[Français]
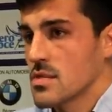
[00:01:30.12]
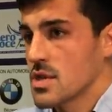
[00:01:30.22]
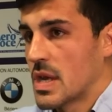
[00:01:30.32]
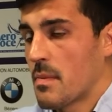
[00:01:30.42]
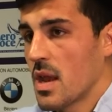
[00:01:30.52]

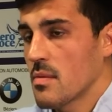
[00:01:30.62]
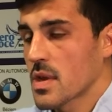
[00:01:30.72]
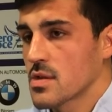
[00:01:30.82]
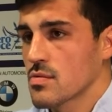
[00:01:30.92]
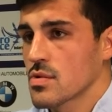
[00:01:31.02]
j'ai pas
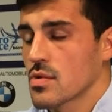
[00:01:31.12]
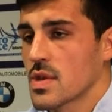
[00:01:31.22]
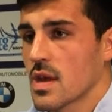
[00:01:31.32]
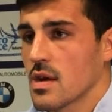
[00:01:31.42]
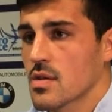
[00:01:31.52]
l'impression sur le
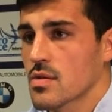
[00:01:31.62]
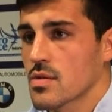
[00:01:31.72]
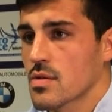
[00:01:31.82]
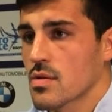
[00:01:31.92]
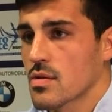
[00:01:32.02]
terrain
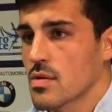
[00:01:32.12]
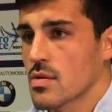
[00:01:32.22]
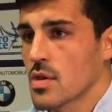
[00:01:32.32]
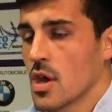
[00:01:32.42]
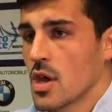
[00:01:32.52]
que,
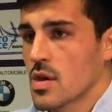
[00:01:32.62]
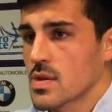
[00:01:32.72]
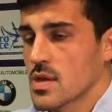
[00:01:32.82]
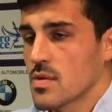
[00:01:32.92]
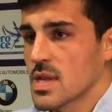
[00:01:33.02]
que,
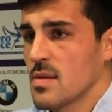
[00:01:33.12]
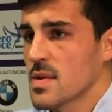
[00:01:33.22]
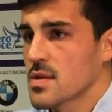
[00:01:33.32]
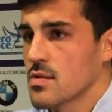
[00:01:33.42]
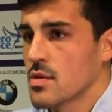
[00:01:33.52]
ça soit ça
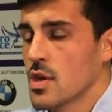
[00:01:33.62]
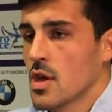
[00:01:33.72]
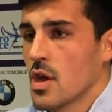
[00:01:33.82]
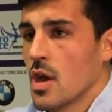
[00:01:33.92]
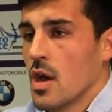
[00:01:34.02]
parce que
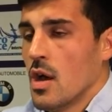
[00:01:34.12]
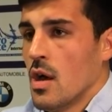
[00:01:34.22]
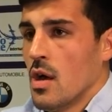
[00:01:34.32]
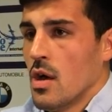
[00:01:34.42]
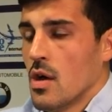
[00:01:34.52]

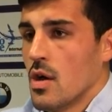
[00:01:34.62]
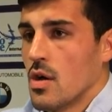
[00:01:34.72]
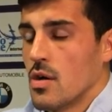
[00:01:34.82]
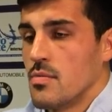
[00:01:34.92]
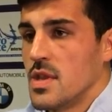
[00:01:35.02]

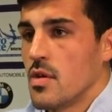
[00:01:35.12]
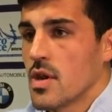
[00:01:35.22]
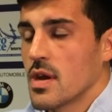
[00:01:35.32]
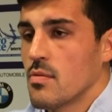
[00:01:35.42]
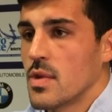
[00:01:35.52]
euh, mine de
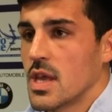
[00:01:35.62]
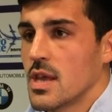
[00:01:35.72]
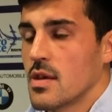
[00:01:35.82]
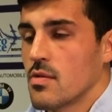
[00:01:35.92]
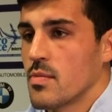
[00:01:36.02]
rien, on
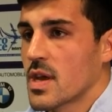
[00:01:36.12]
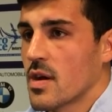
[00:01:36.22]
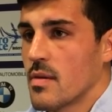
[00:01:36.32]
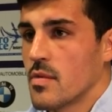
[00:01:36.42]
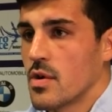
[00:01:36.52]
met, on met
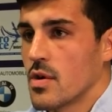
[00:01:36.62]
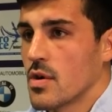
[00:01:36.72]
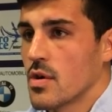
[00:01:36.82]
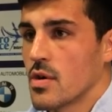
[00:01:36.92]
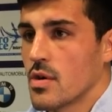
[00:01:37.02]
quand même
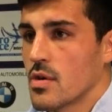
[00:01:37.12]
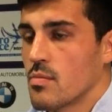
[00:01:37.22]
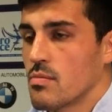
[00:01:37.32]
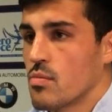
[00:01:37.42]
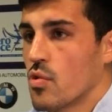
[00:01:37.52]
euh,
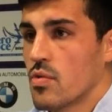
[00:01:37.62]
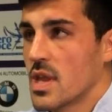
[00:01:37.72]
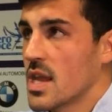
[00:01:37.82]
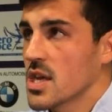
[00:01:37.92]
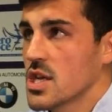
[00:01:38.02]
beaucoup
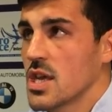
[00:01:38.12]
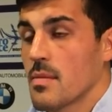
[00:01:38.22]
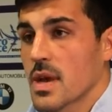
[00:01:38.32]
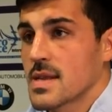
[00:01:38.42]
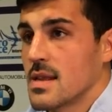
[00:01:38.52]
d'énergie.
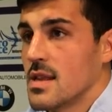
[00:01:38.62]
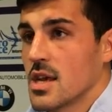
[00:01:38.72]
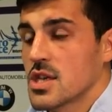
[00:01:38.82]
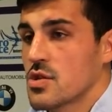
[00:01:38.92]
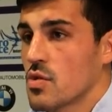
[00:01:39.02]
Après, c'est de
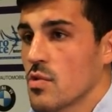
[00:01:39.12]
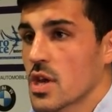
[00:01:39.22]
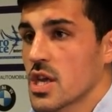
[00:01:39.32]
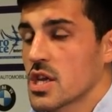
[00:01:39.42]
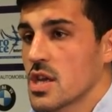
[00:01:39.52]
l'énergie sûrement
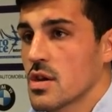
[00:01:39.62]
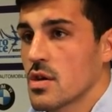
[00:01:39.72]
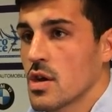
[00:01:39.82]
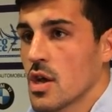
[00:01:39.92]
gâchée